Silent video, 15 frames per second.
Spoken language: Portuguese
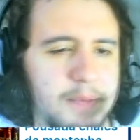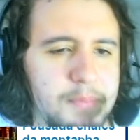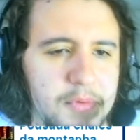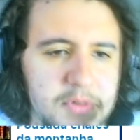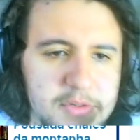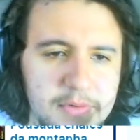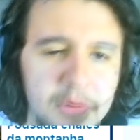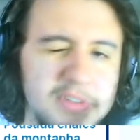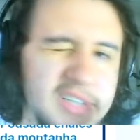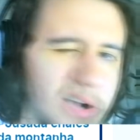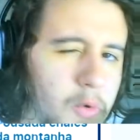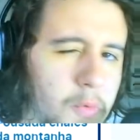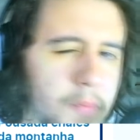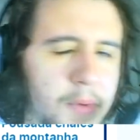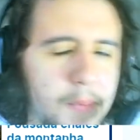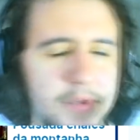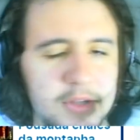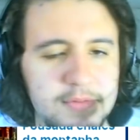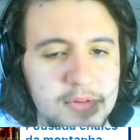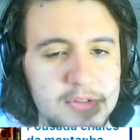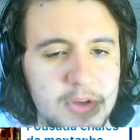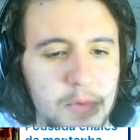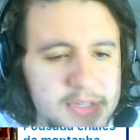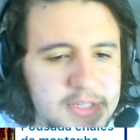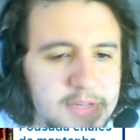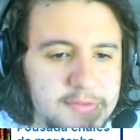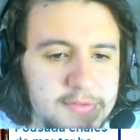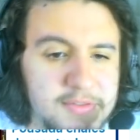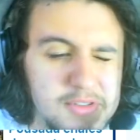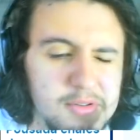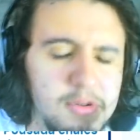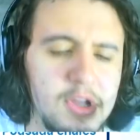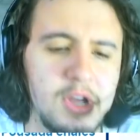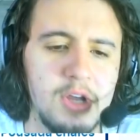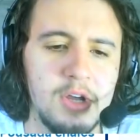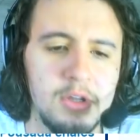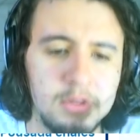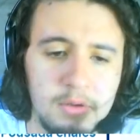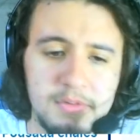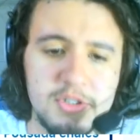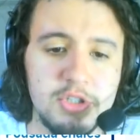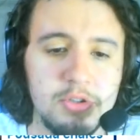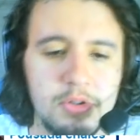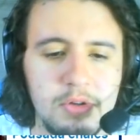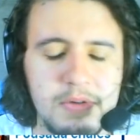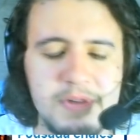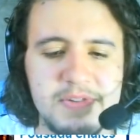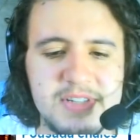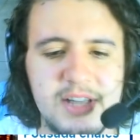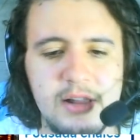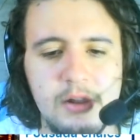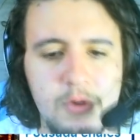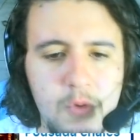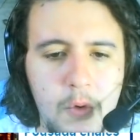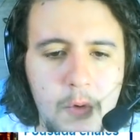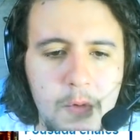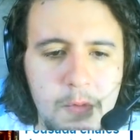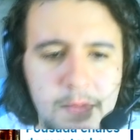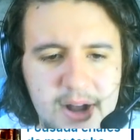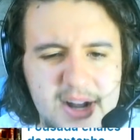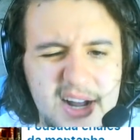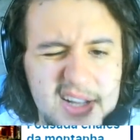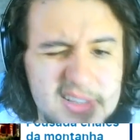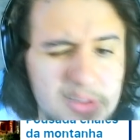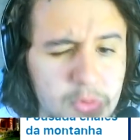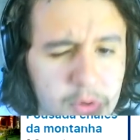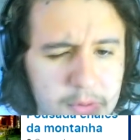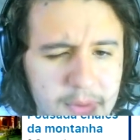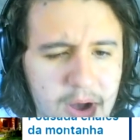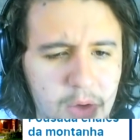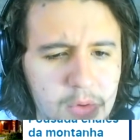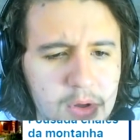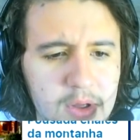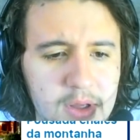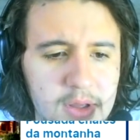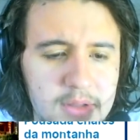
Né? Provavelmente vai usar uma, porque tu vai usar uma Instant Fusion. Normalmente tu não vai fazer ela com uma carta normal.